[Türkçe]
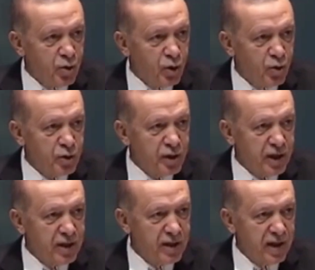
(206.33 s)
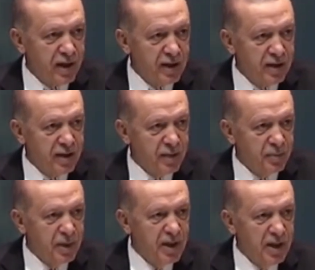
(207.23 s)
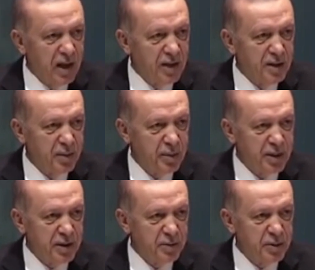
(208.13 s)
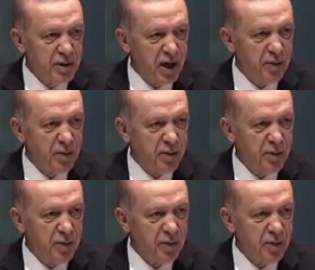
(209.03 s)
doğru şekilde bilgilendirmediğimiz